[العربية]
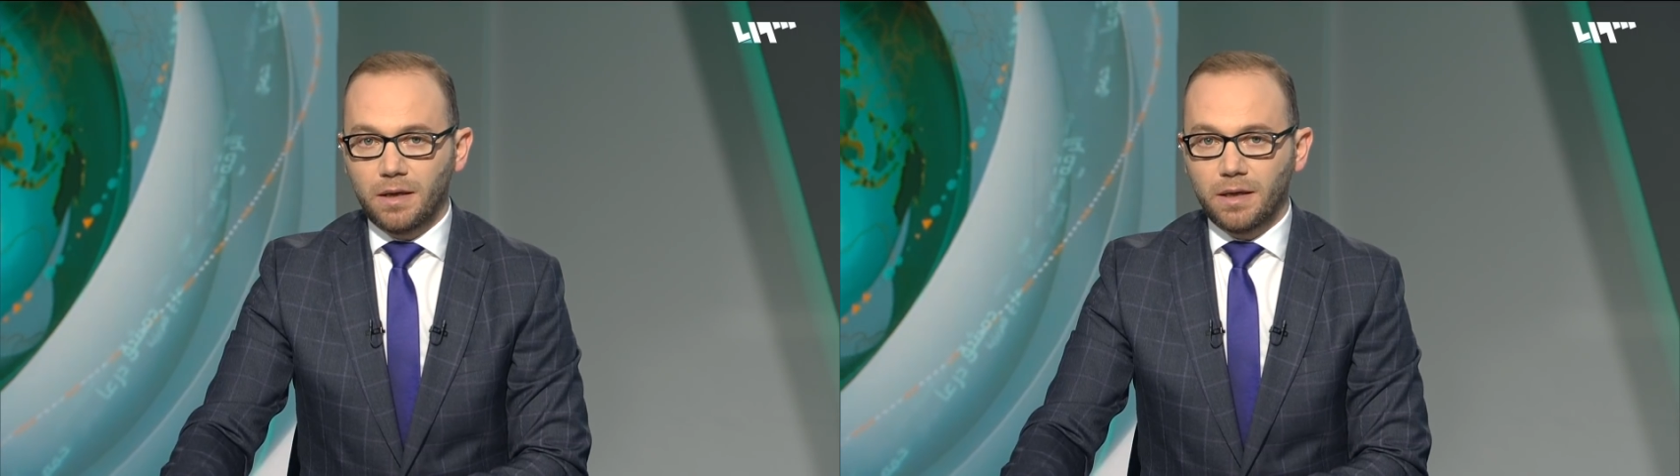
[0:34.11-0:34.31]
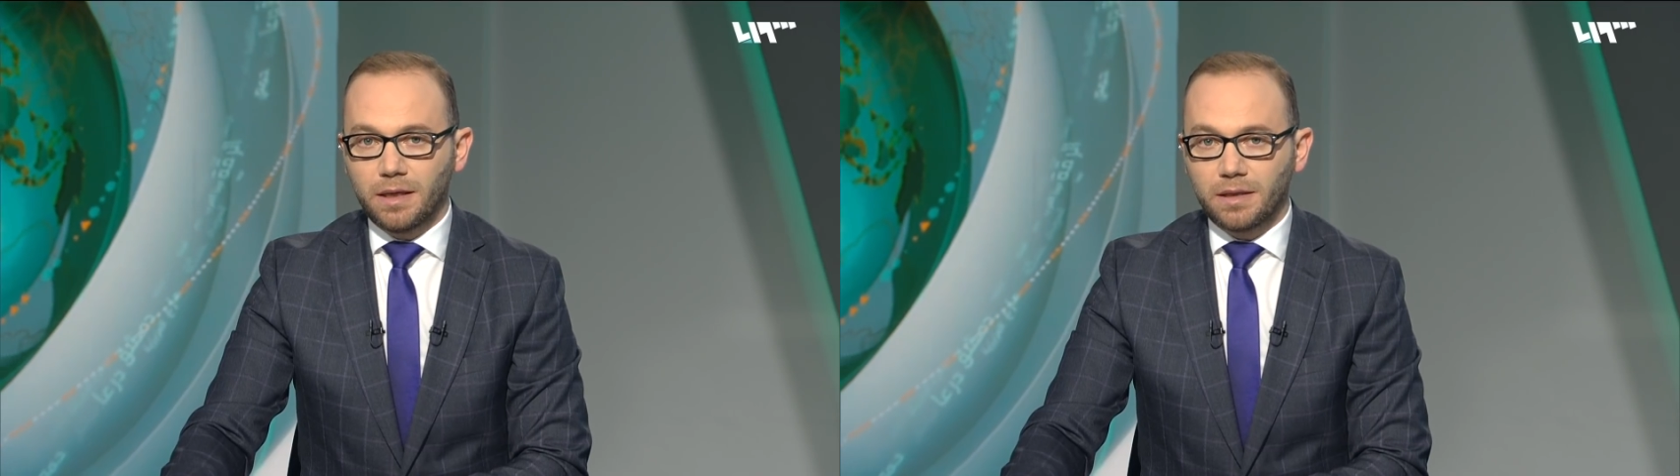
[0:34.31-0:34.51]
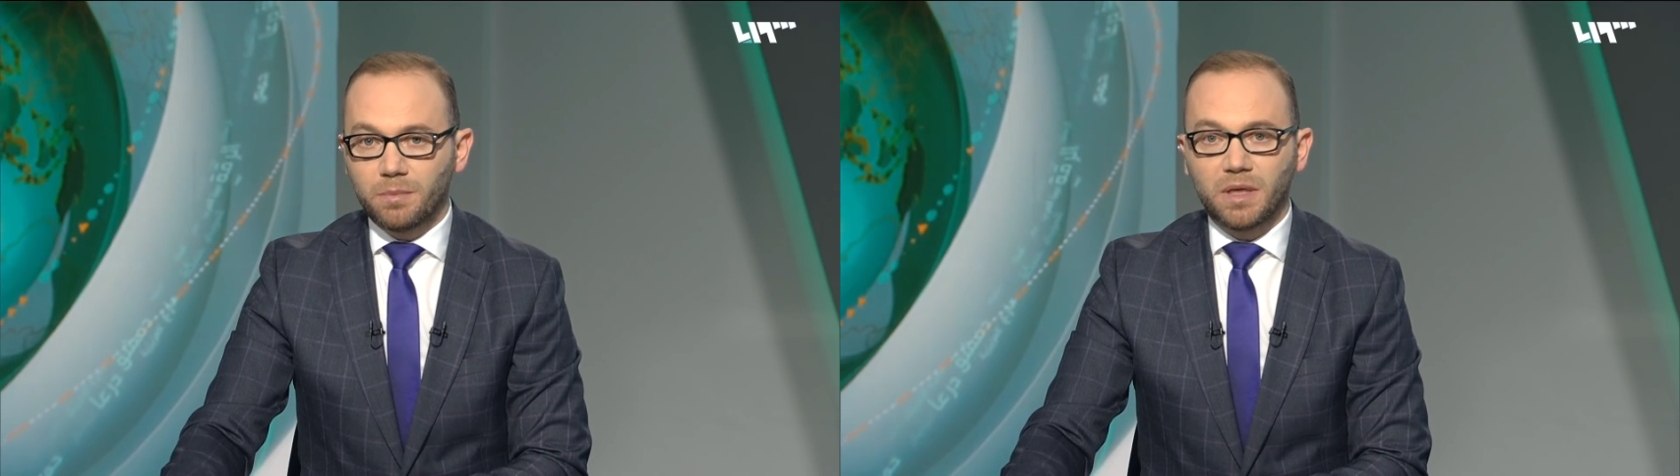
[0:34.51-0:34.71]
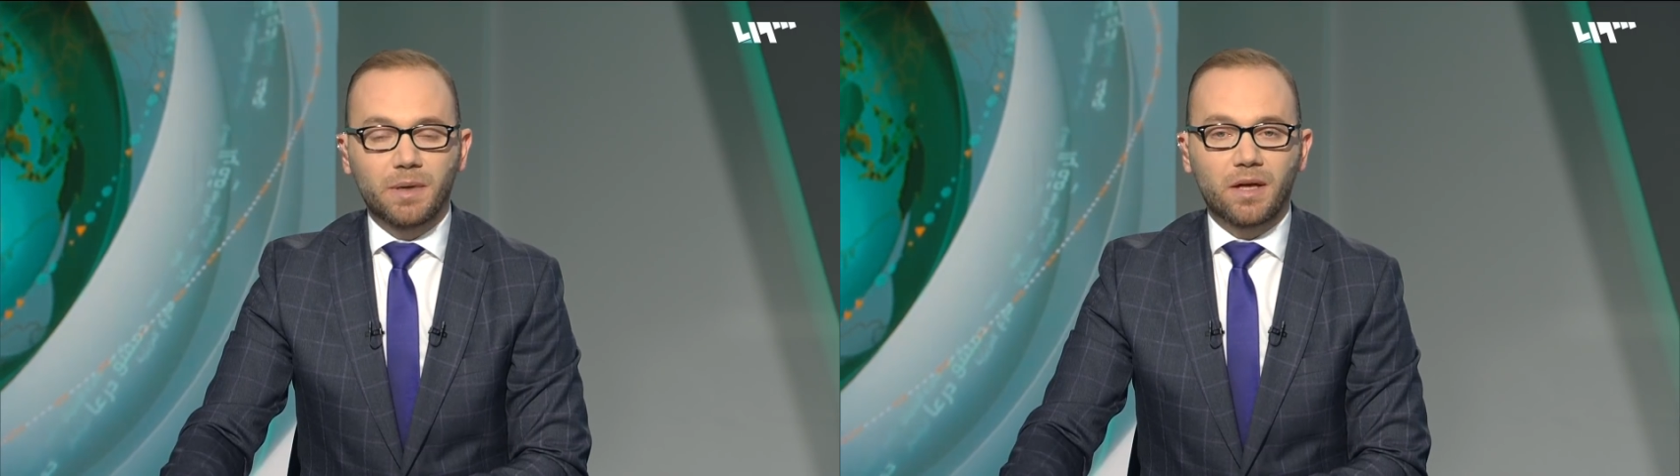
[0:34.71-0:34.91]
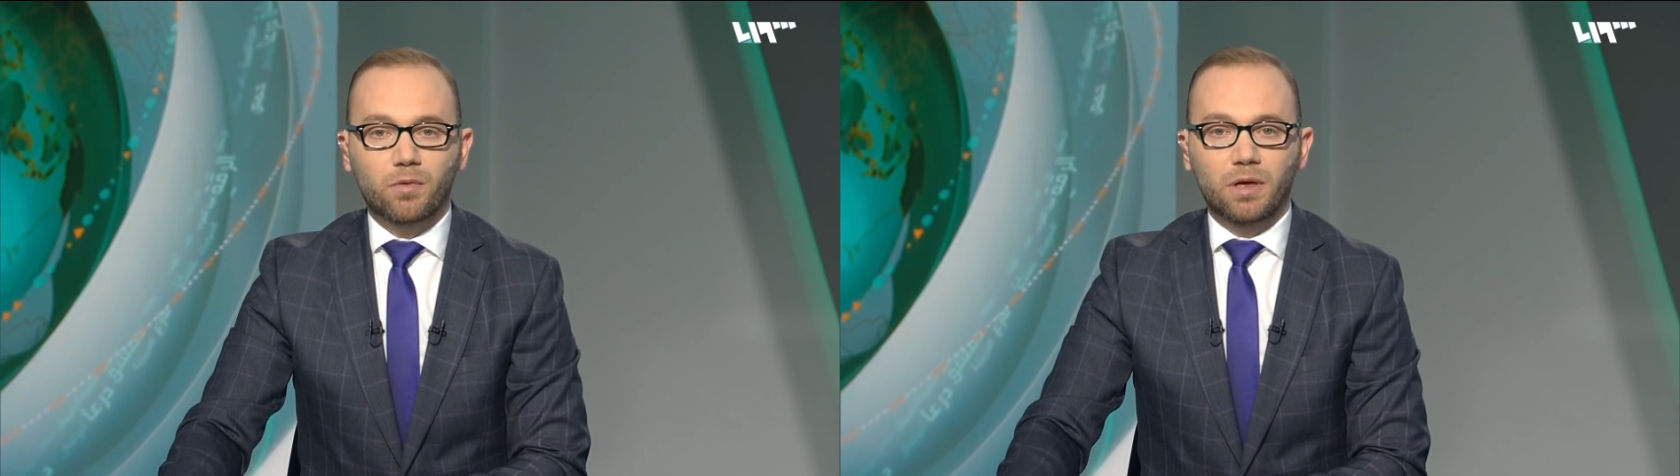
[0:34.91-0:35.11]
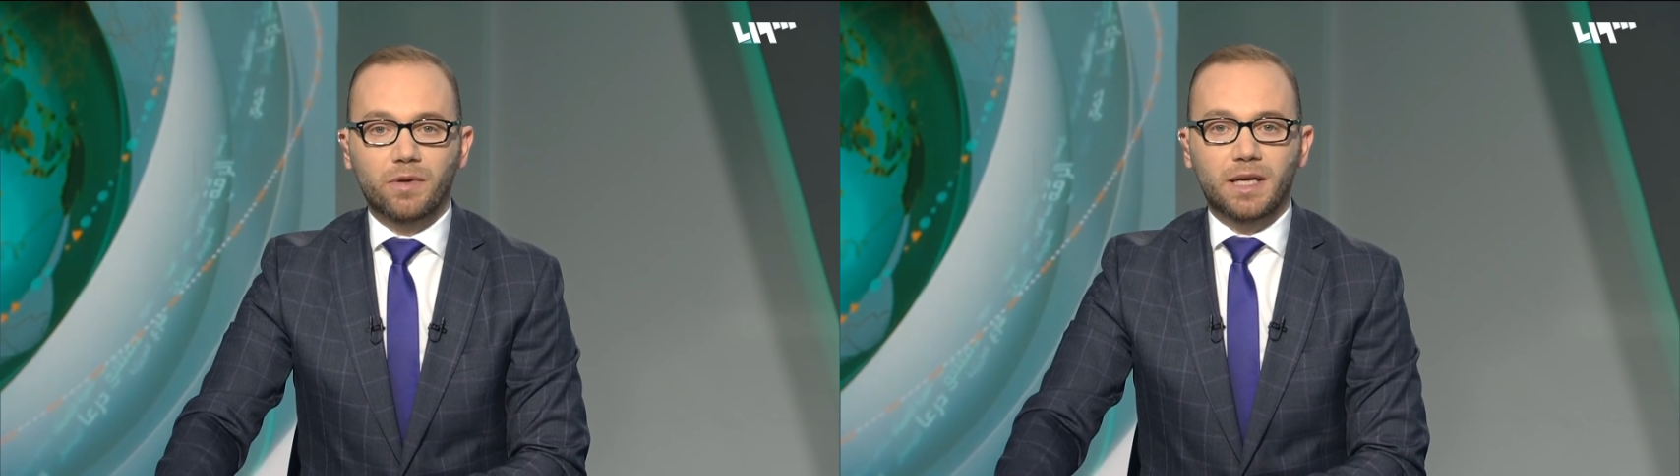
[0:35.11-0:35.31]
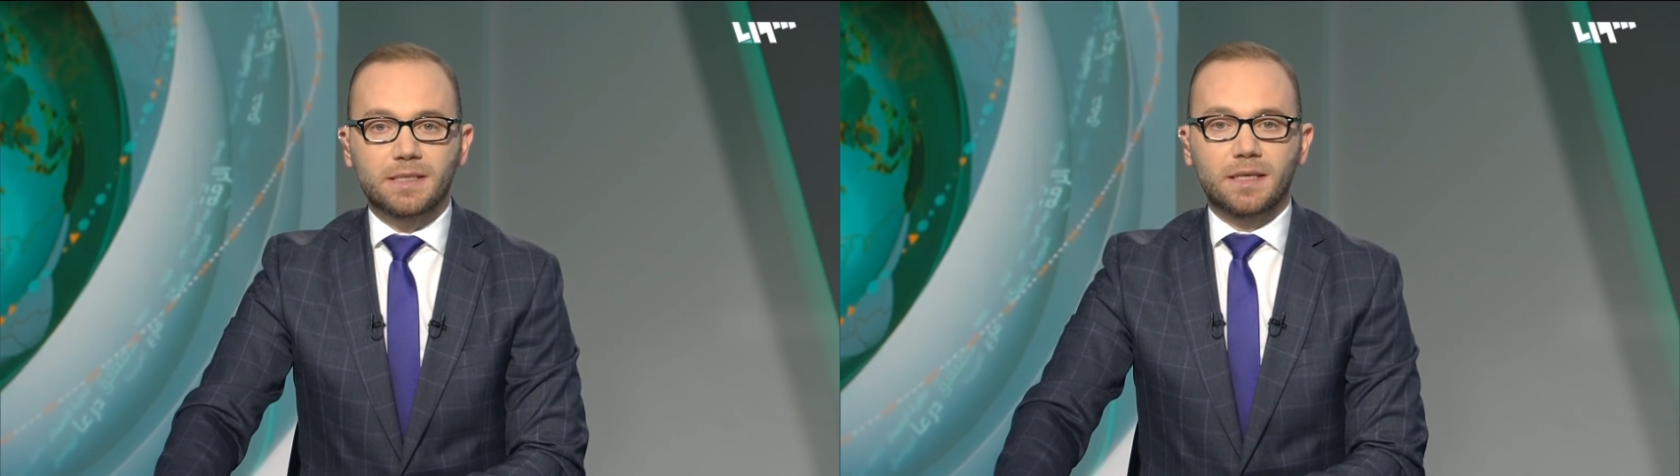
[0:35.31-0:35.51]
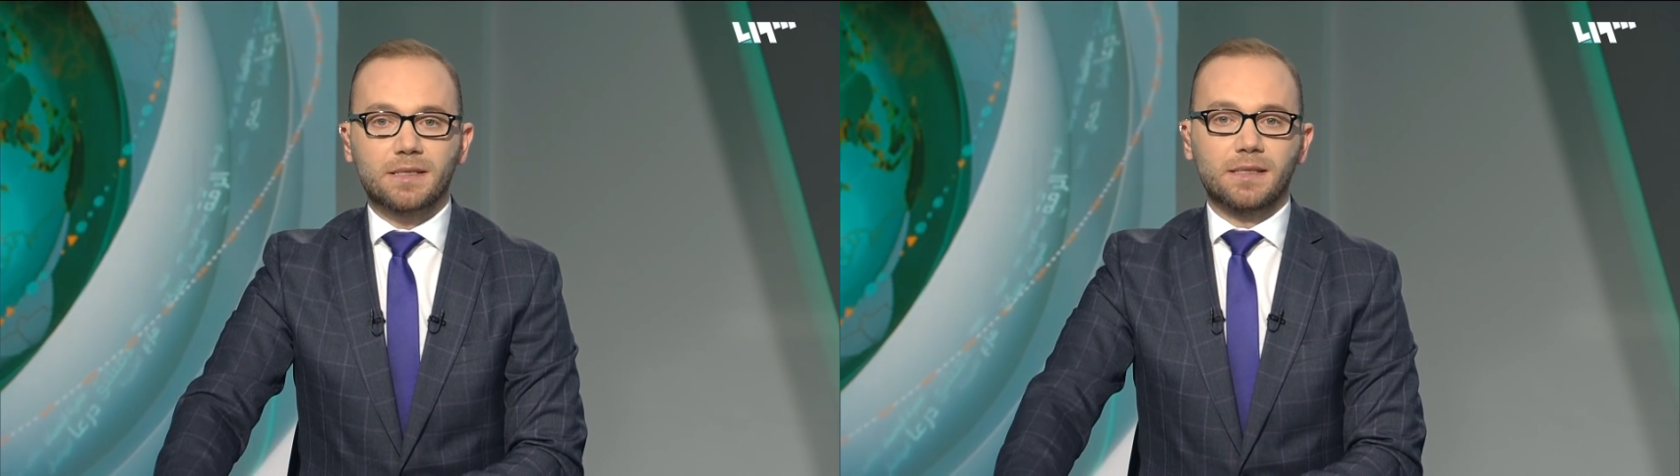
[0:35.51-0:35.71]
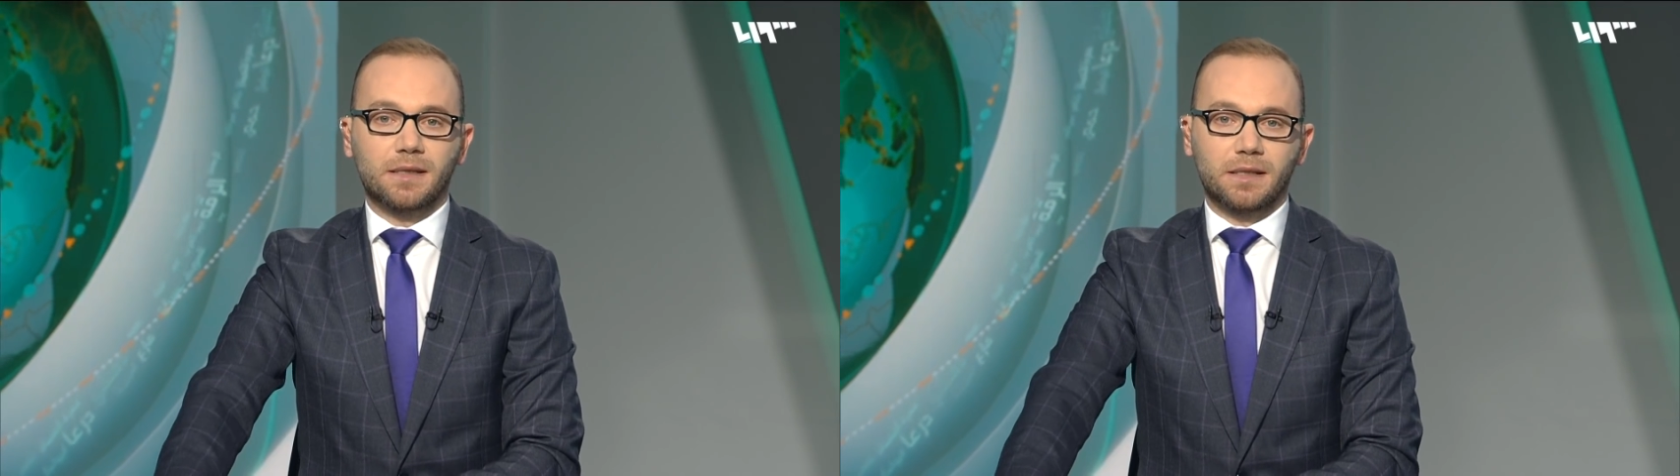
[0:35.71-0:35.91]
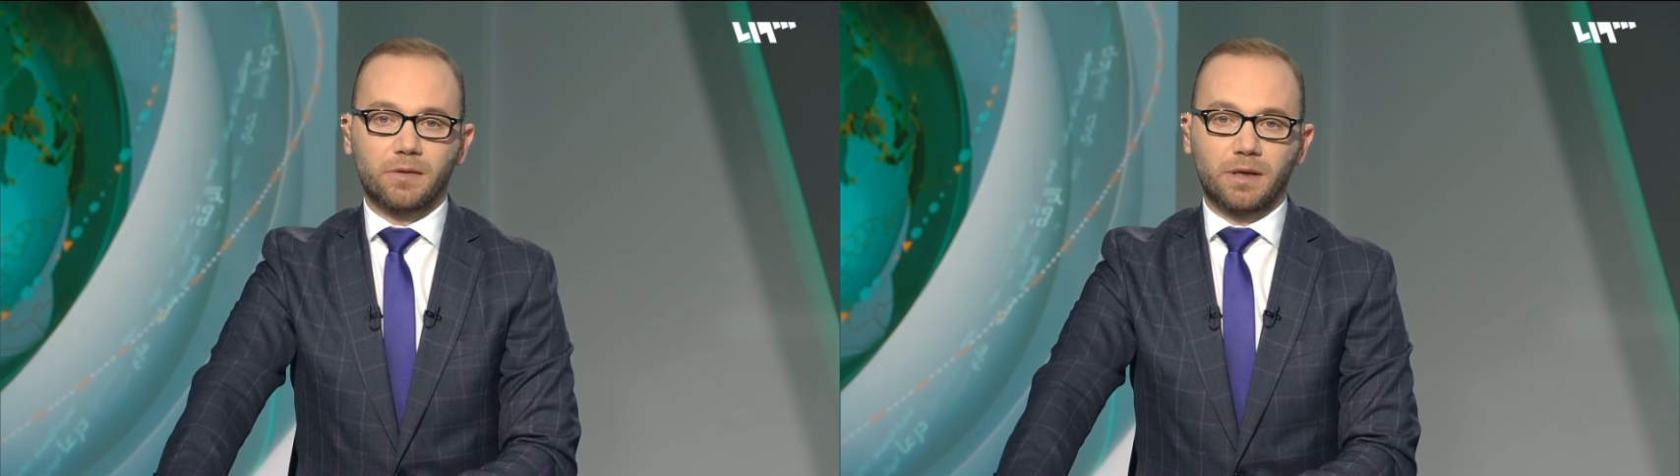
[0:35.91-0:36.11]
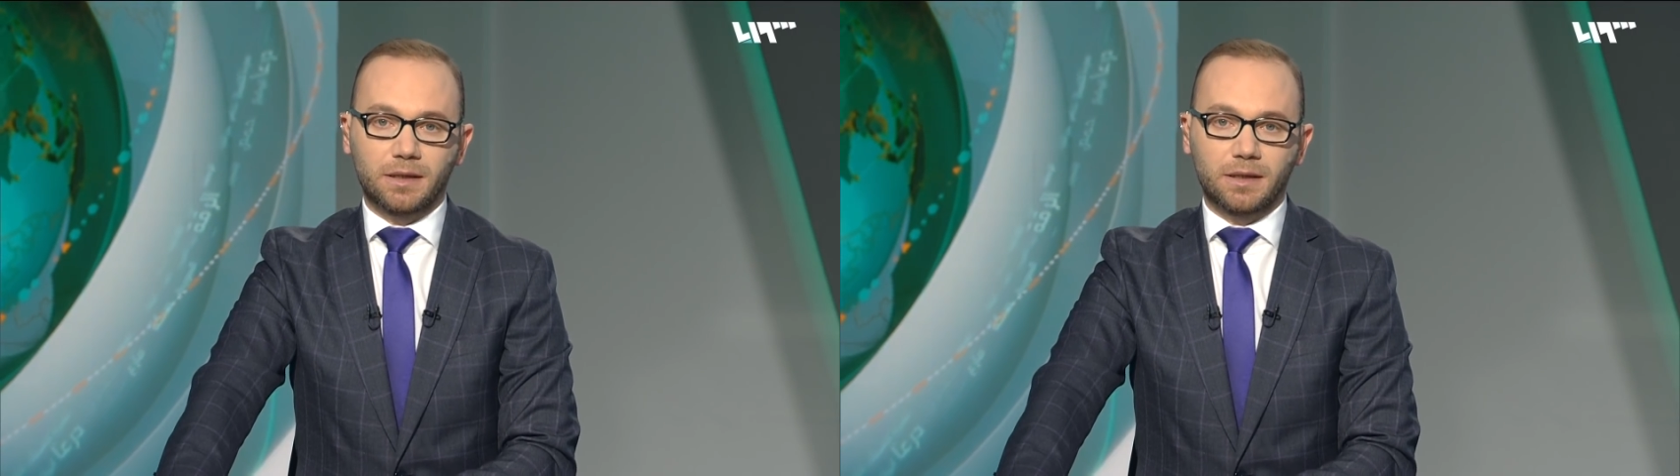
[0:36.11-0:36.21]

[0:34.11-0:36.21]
آه، تم بحث الأوضاع السياسية